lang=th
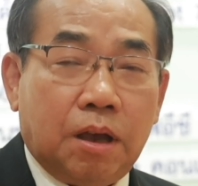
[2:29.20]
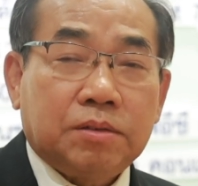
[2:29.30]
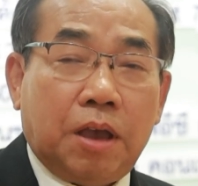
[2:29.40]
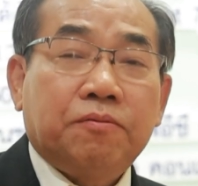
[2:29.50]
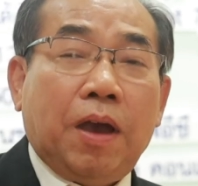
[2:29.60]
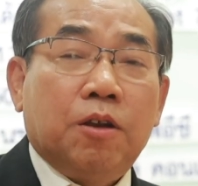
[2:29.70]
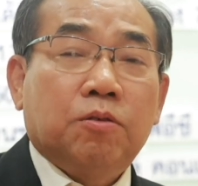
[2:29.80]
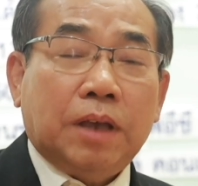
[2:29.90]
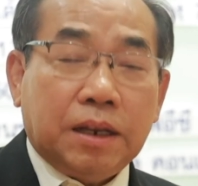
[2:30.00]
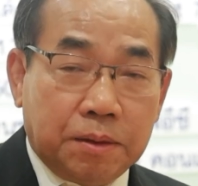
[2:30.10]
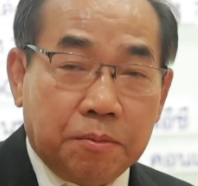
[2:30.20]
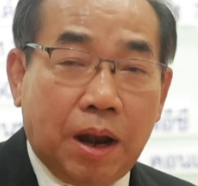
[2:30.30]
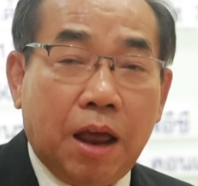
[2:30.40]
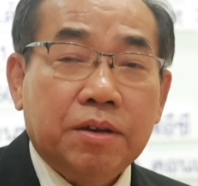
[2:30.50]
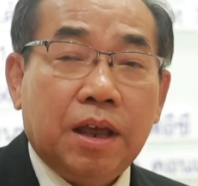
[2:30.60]
เอาสายไฟลงใต้ดินหมด
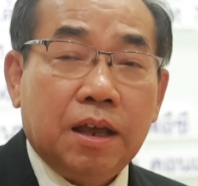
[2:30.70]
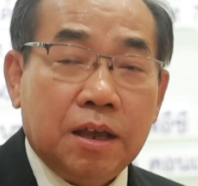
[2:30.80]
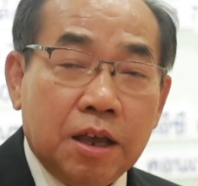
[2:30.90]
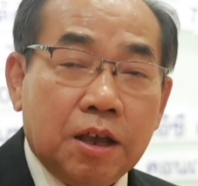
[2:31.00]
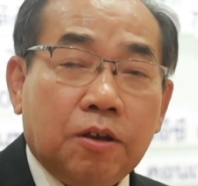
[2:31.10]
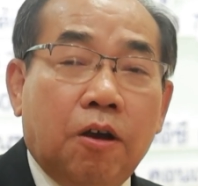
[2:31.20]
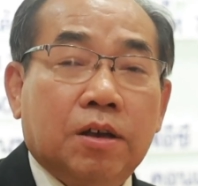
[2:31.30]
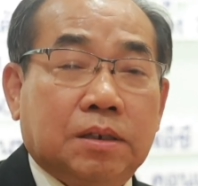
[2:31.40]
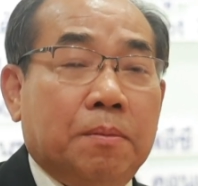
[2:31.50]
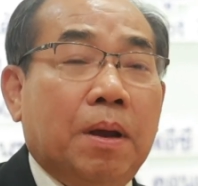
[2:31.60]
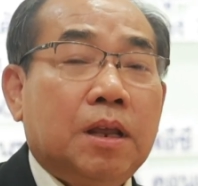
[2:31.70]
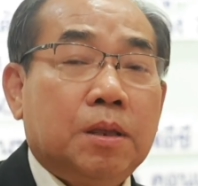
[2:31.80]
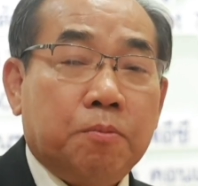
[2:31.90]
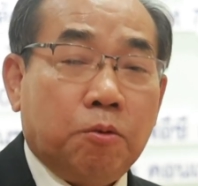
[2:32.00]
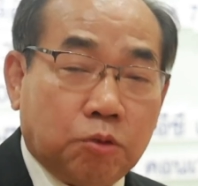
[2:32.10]
แล้วเนี่ย ก็สามารถที่
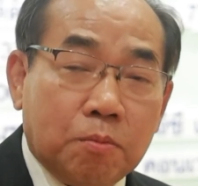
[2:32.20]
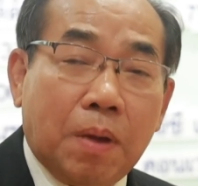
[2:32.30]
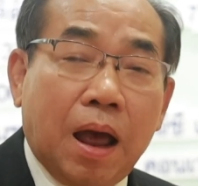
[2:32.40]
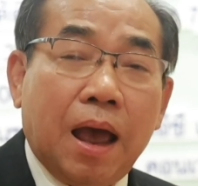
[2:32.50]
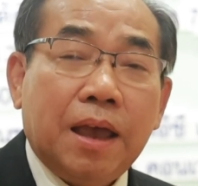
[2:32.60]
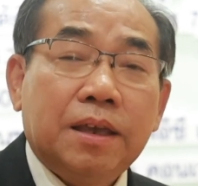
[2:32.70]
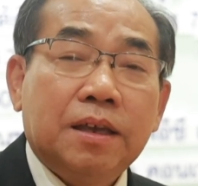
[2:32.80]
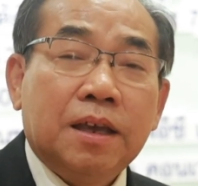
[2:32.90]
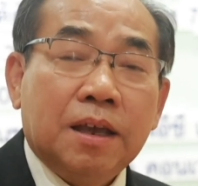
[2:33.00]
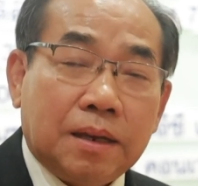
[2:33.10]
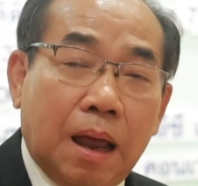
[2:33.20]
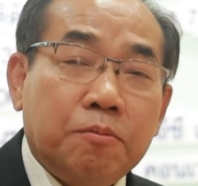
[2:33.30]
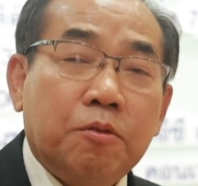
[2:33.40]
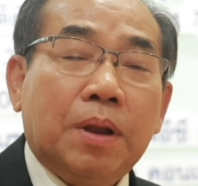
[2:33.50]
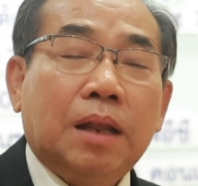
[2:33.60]
ปลูกต้นไม้ทำ
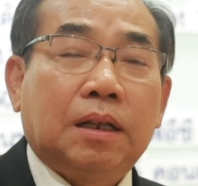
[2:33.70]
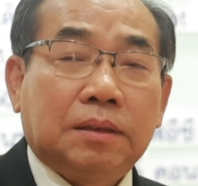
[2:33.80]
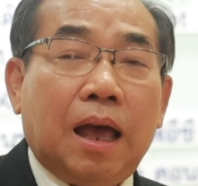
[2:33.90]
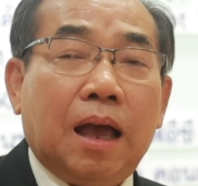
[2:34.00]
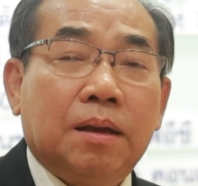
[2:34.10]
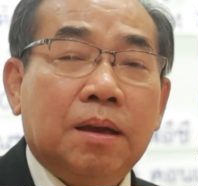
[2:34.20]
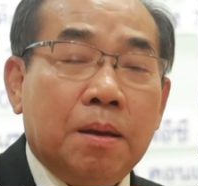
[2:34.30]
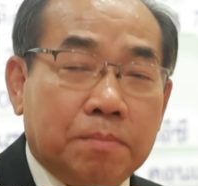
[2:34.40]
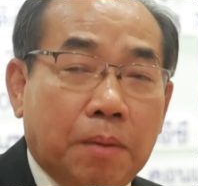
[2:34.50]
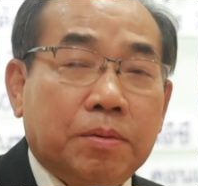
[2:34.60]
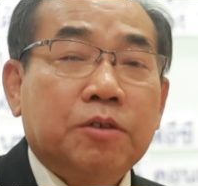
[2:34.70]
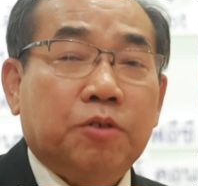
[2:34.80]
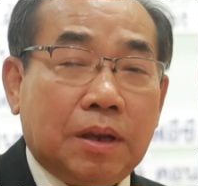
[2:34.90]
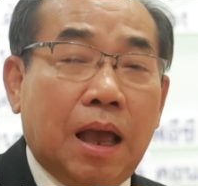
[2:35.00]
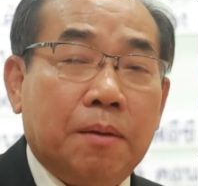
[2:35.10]
ภูมิทัศน์ต่างๆ ปรับให้ส
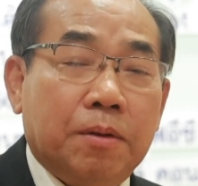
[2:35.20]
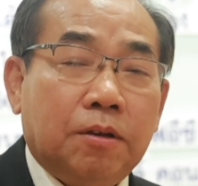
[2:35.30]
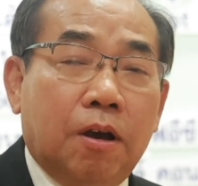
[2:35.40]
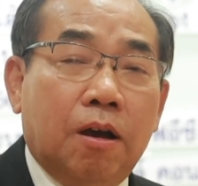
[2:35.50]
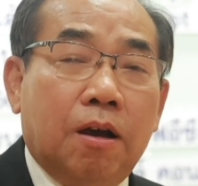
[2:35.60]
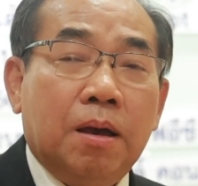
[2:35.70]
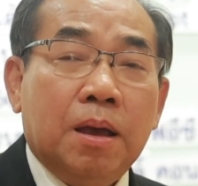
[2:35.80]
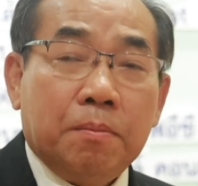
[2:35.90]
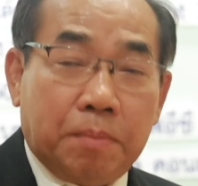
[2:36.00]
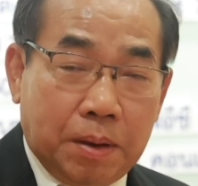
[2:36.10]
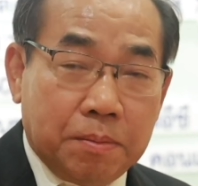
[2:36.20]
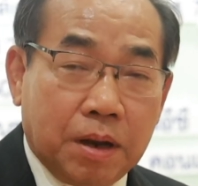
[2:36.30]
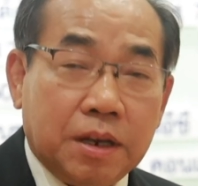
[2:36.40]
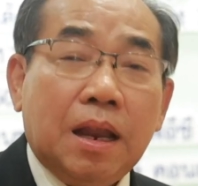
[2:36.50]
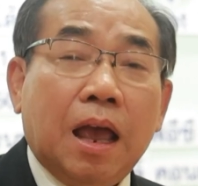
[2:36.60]
วยงาม แล้วก็เป็นเมือง
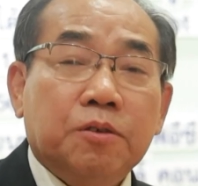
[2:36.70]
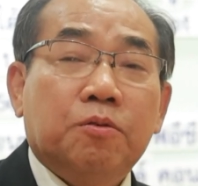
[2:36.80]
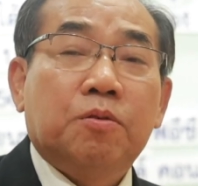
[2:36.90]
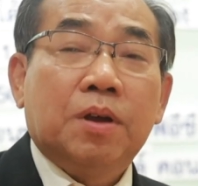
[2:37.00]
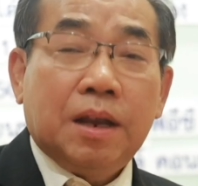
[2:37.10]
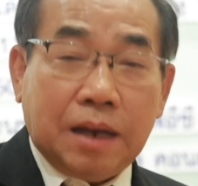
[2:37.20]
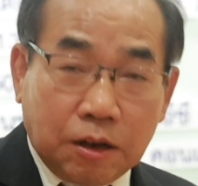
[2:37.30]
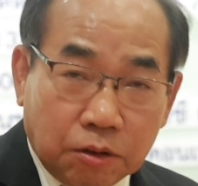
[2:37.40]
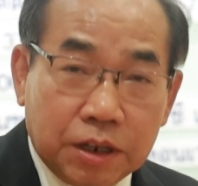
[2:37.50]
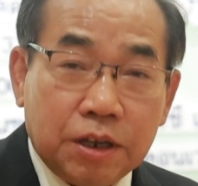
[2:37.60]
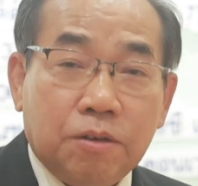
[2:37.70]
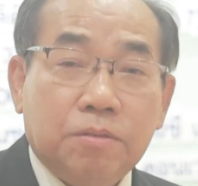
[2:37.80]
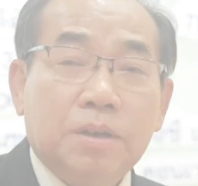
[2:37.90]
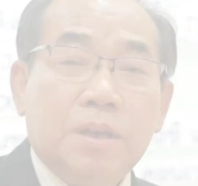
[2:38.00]
ที่น่าอยู่น่าท่องเที่ยว